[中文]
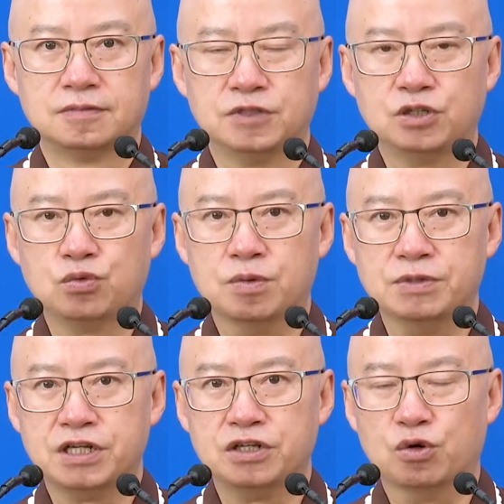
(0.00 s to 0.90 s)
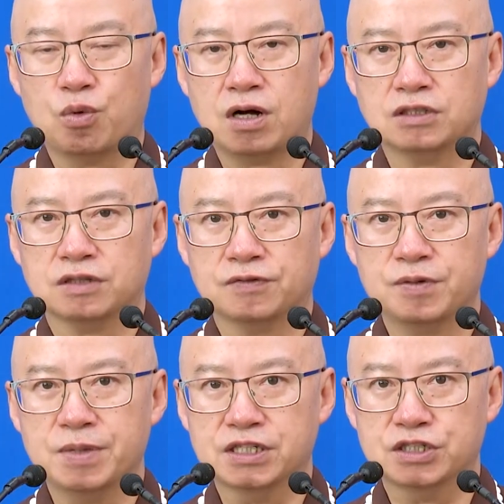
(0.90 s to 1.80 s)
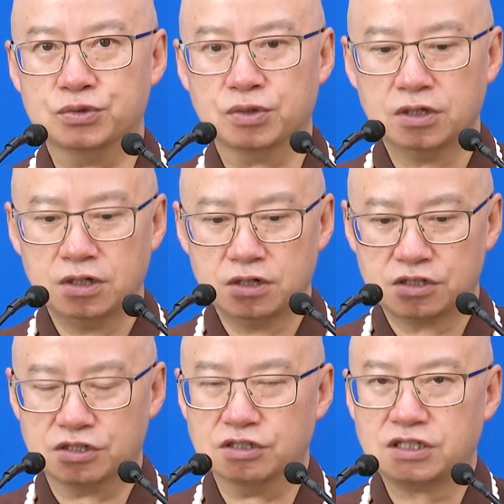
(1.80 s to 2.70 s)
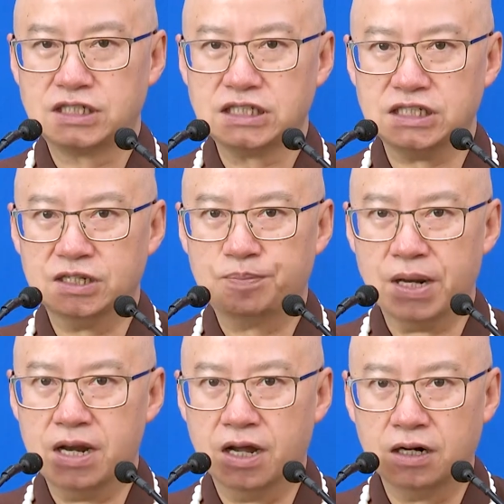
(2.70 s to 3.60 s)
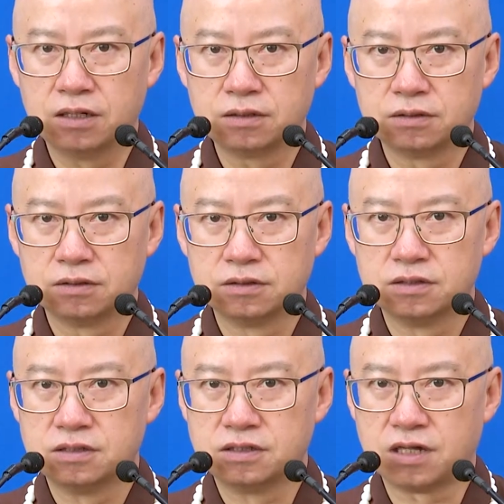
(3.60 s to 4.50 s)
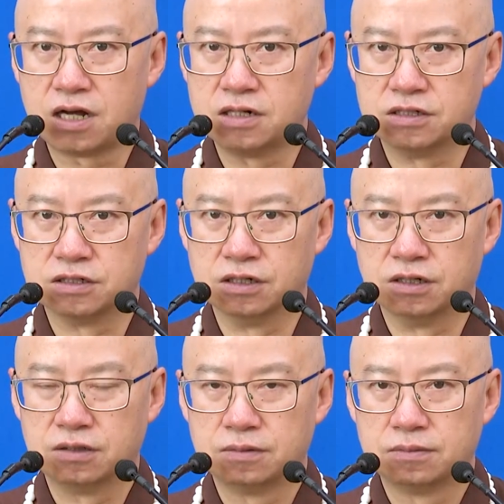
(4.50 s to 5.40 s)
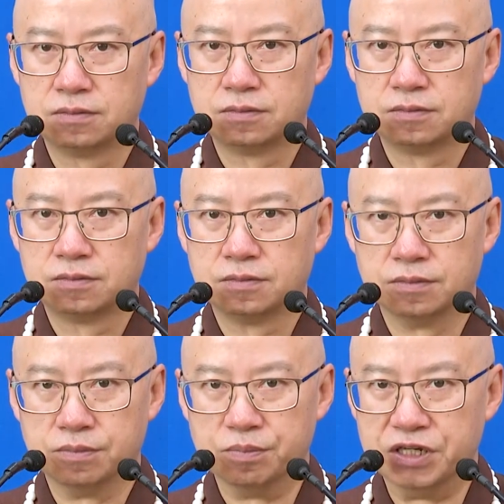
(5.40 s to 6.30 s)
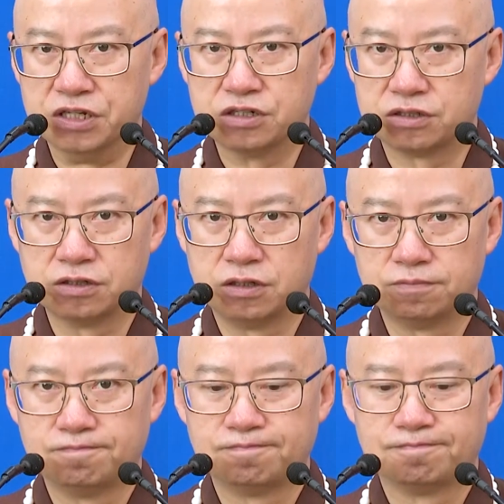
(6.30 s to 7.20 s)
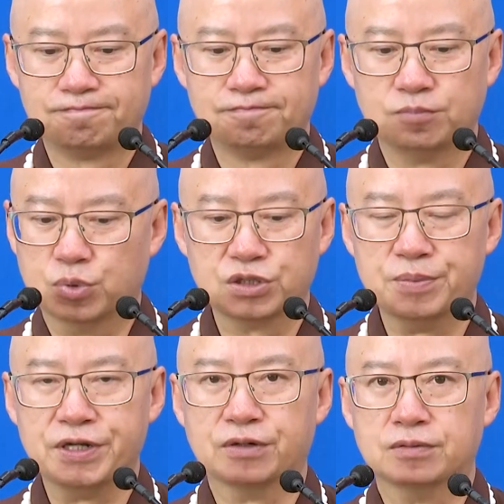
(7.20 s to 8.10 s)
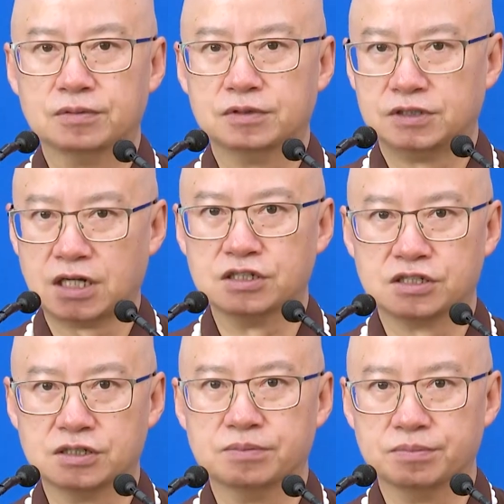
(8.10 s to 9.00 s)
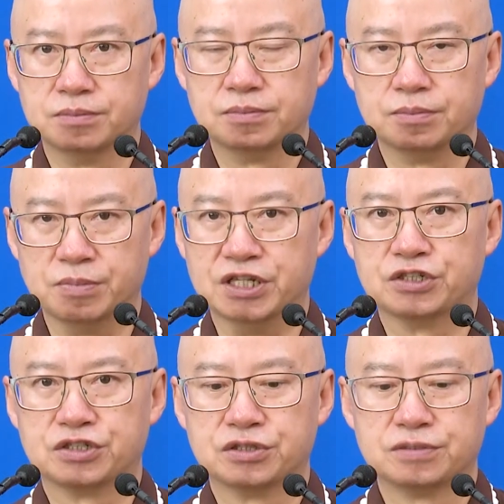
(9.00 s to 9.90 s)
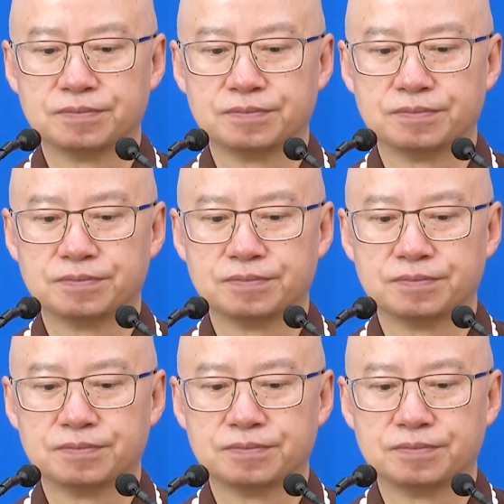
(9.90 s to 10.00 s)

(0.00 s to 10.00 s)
只是我们现在有妄想分别执着，使自己的本能暂时的迷失了，不是没有，暂时迷失。